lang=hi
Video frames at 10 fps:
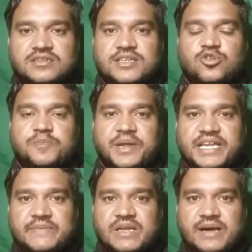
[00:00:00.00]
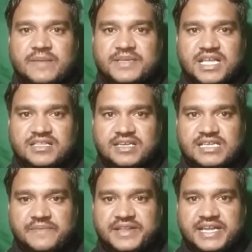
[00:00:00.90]
जैसे कोई पेटीएम के बारे में बताता था
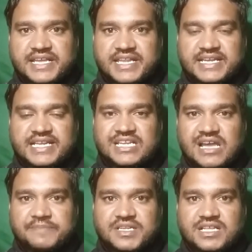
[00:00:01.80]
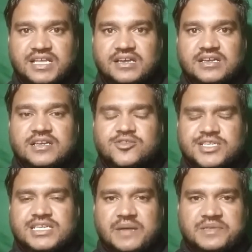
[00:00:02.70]
या फिर एक क्रिकेट के लिए ऐप चला था तो
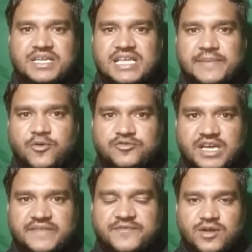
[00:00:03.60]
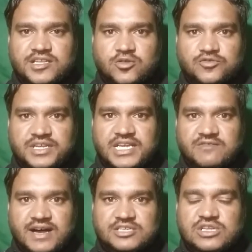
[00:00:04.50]
जैसे काफ़ी सारी ऐप है उनका करते हैं तो उनके लिए
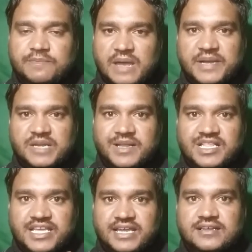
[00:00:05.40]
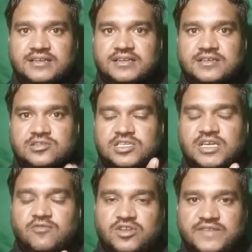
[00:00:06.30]
वहाँ से उन्हें पेमेंट मिलती है
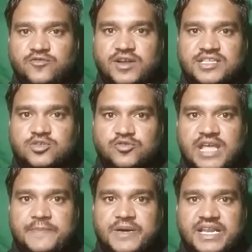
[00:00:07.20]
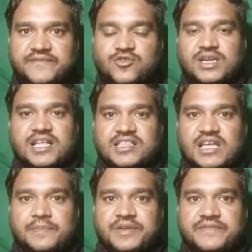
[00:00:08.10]
जिसका वो रिव्यू करते हैं जो उन्हें ऐप का रिव्यू कराते
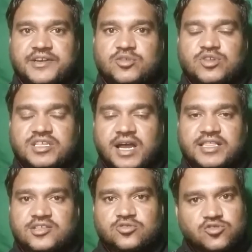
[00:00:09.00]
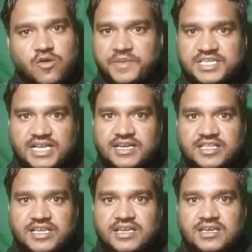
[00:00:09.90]
हैं अपनी वीडियो में उन्हें दिखाते हैं तो दोस्तों वो प्रचार
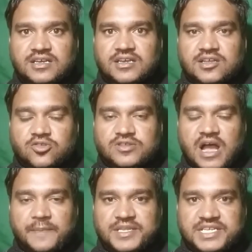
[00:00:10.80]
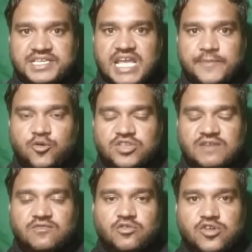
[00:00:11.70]
करते हैं तो यहाँ पर जिनकी ऐप होती है
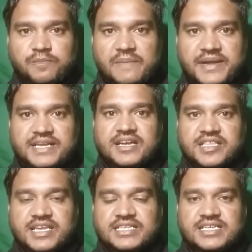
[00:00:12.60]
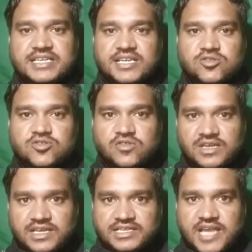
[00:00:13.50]
वो उनको पेमेंट करते हैं इसका ठीक है दोस्तों
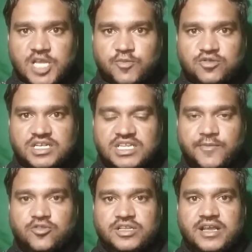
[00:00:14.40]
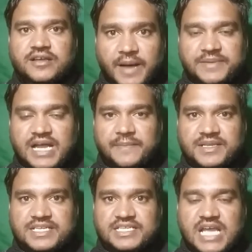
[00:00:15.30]
ये स्पॉन्सरशिप होती है अब यहाँ
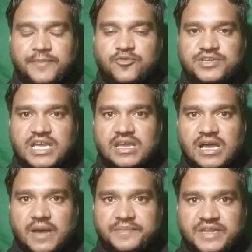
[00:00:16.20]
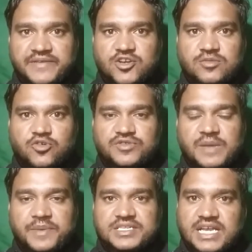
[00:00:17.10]
पर जैसे आप उनके अपनी वीडियो में
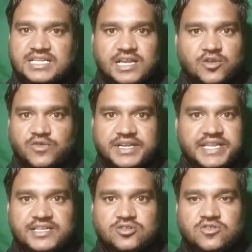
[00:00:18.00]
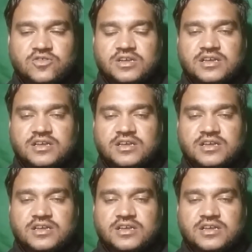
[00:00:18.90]
उनका प्रचार कर लोगे ठीक है दोस्तों